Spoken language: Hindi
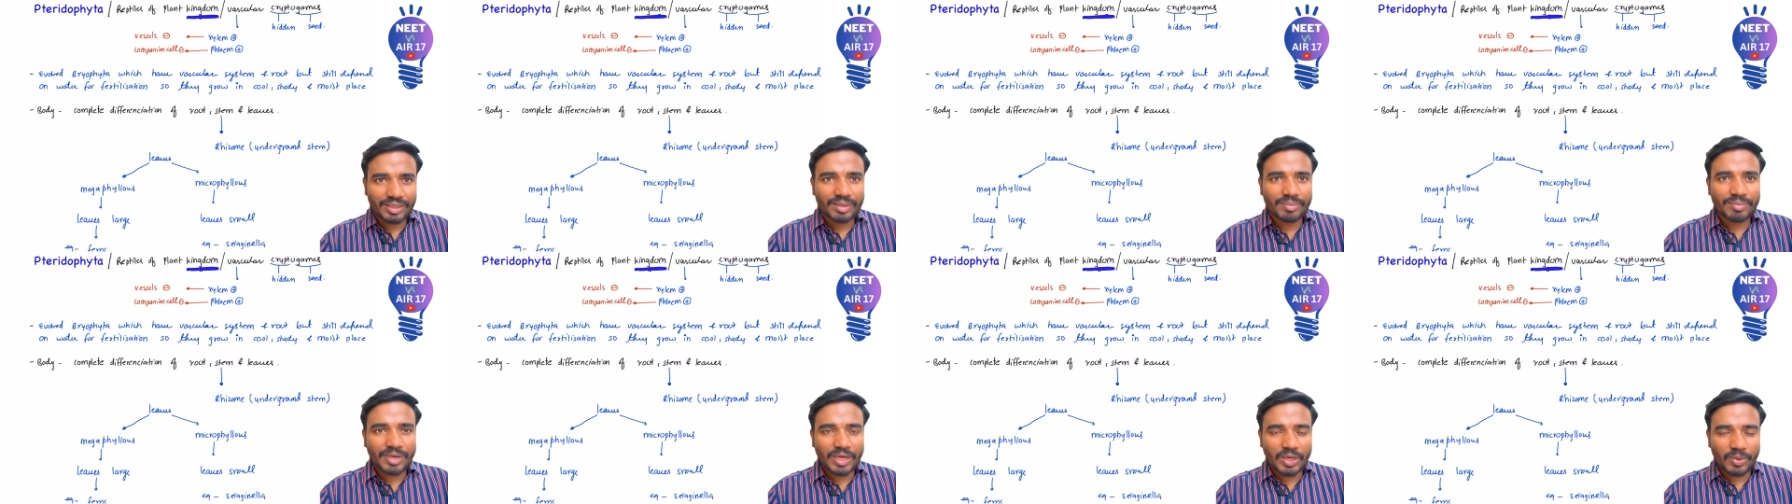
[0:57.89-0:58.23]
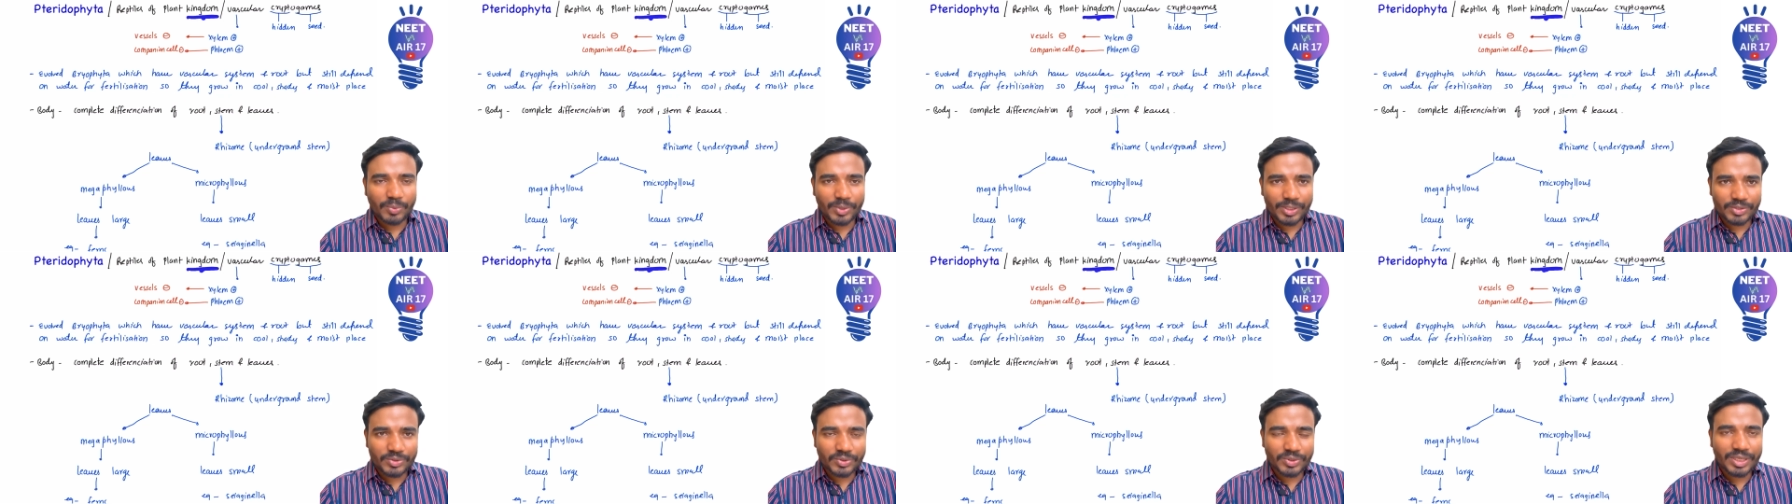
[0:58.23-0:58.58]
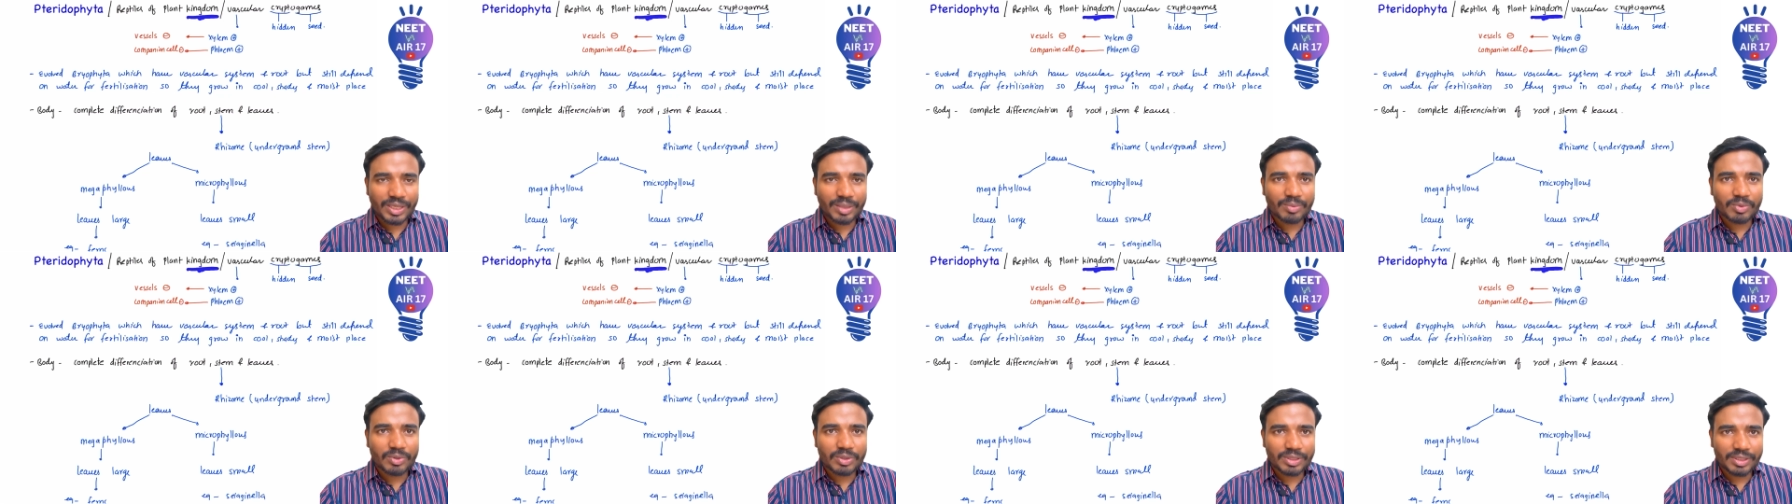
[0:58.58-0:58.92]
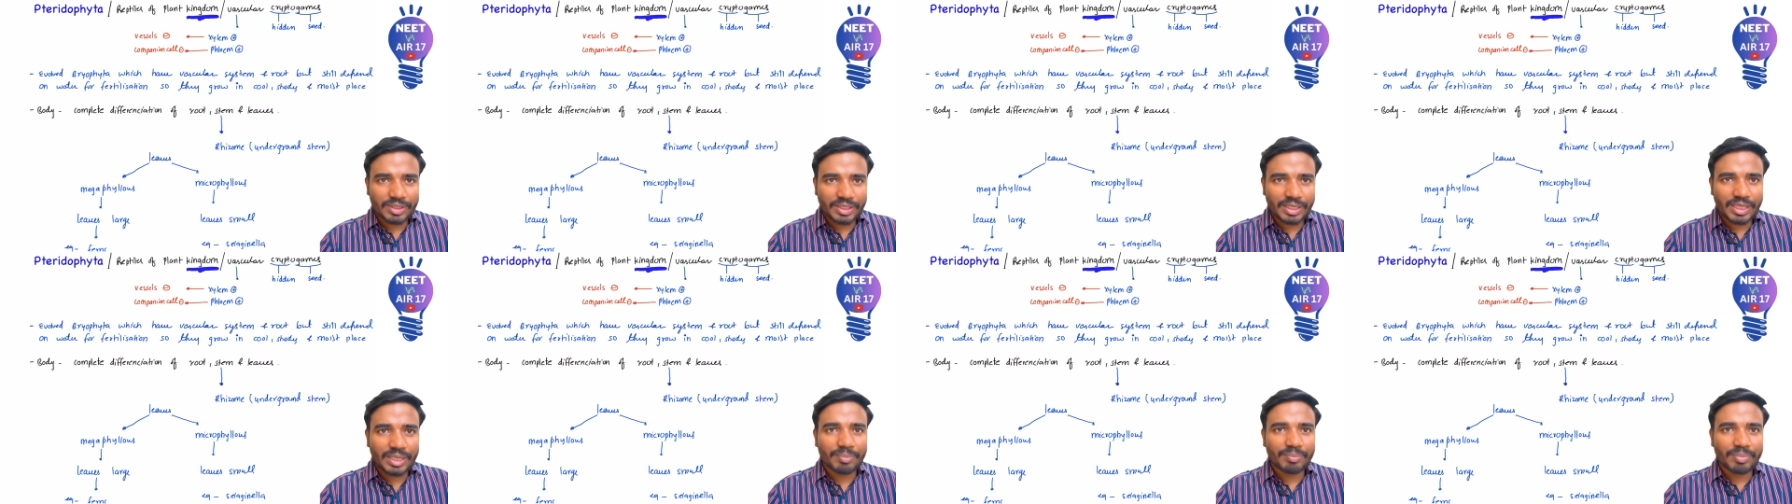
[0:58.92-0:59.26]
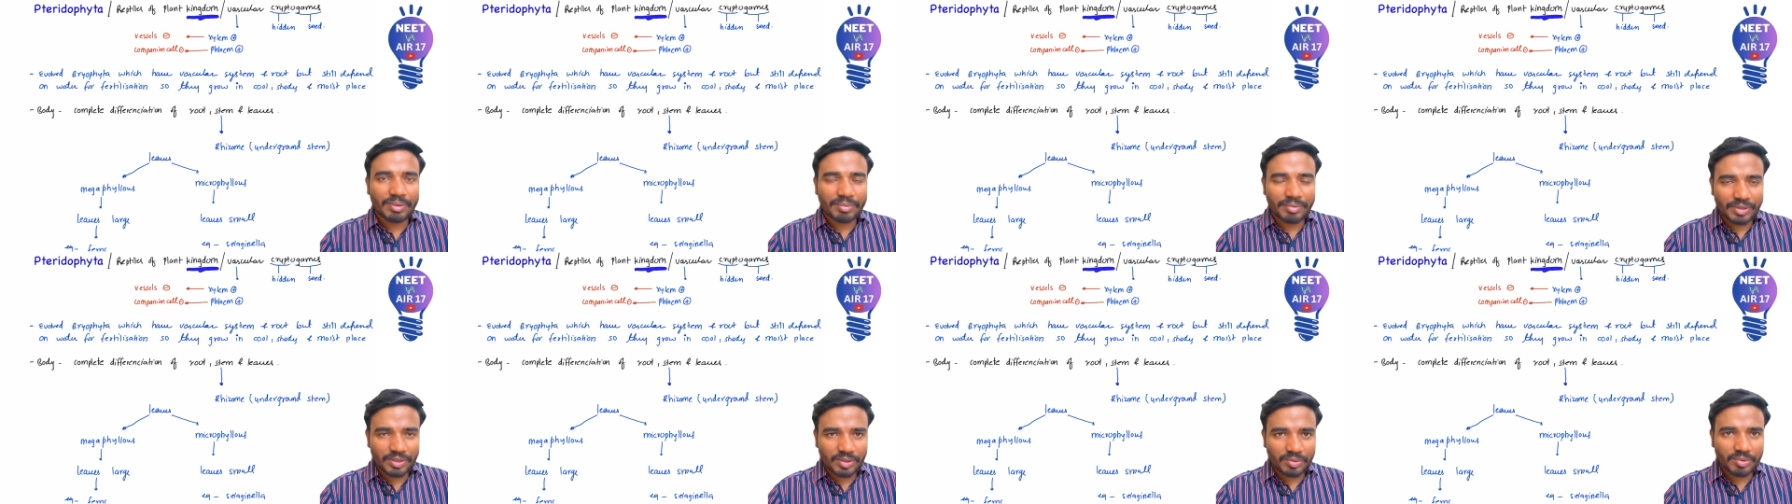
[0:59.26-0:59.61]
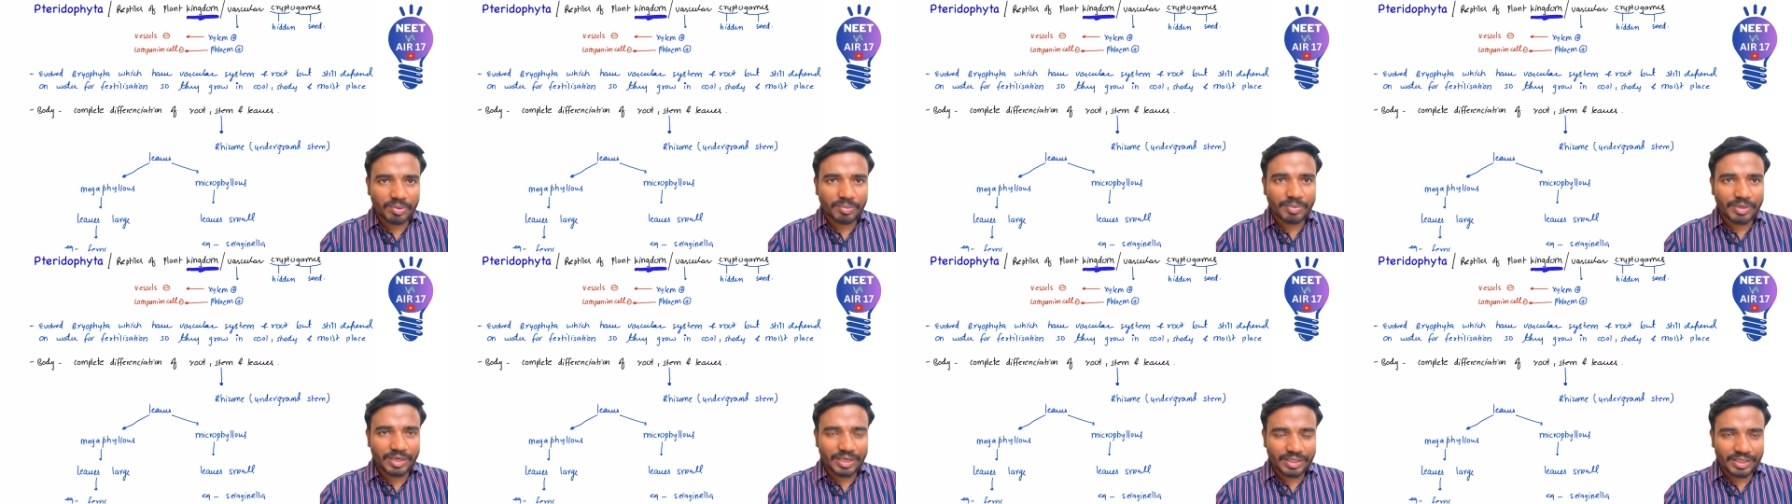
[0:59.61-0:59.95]
ब्रायोफाइट्स को क्या बोलते थे एम्फीवियन ऑफ द
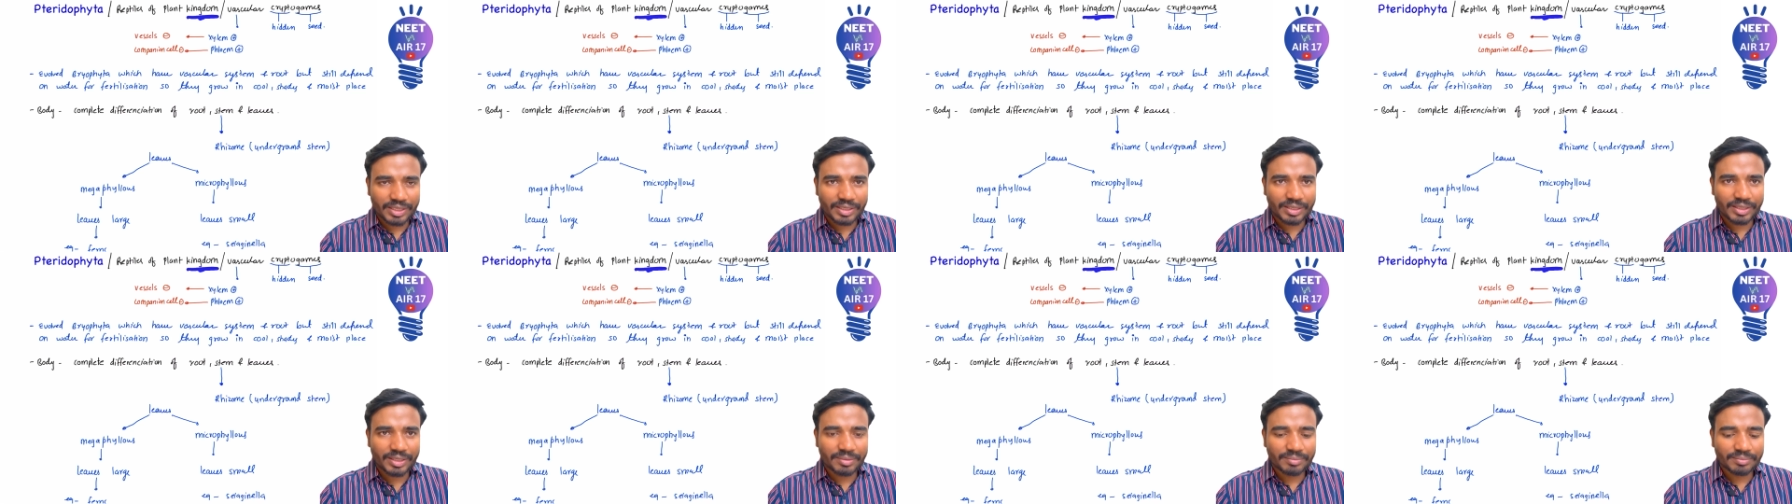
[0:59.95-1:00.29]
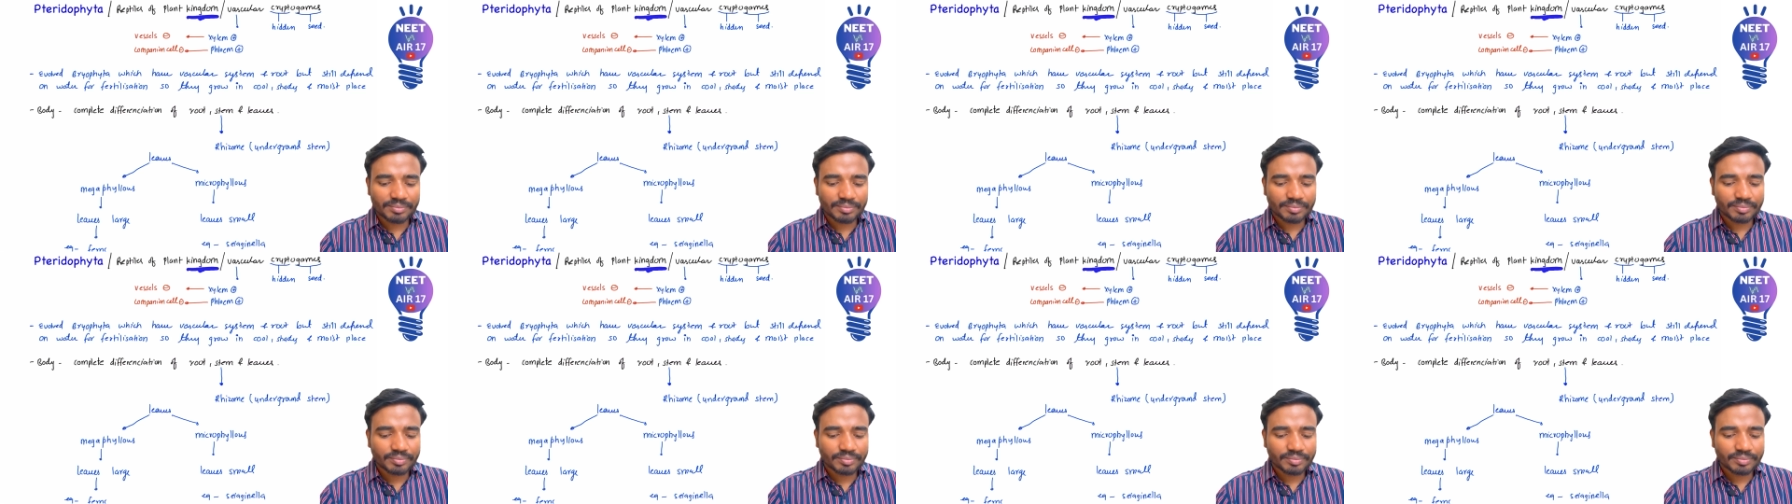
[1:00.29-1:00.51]
प्लांट किंगडम